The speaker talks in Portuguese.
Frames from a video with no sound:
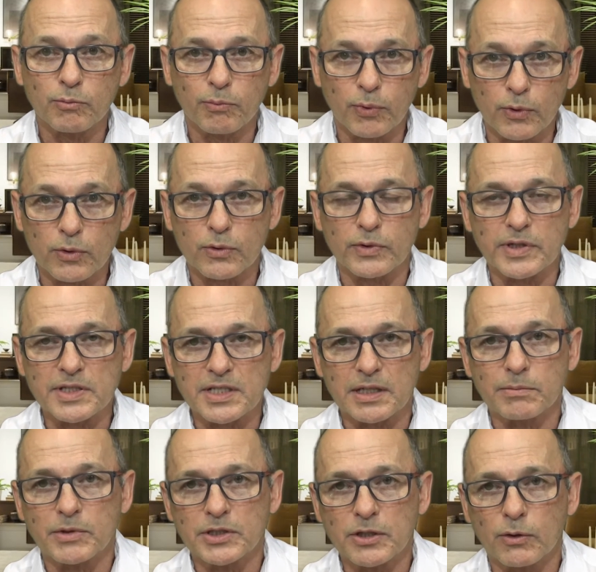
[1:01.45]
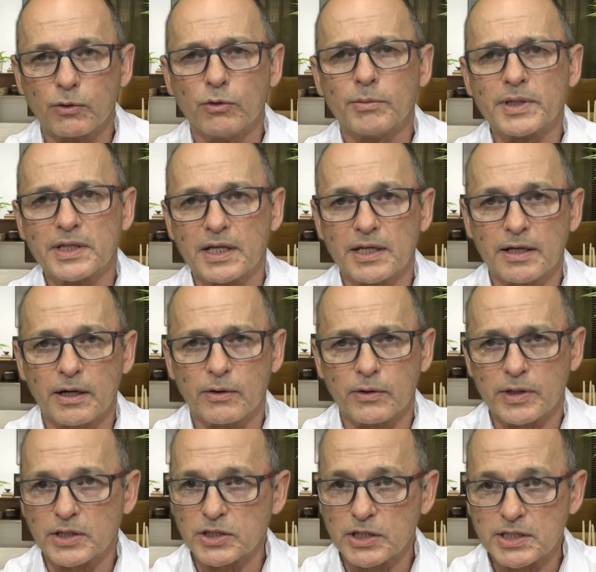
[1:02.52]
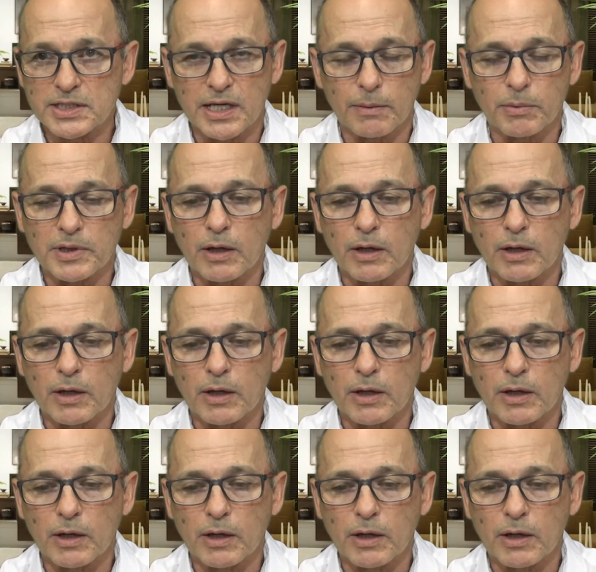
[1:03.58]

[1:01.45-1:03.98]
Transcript: pouco em cima de algum material que a gente sempre está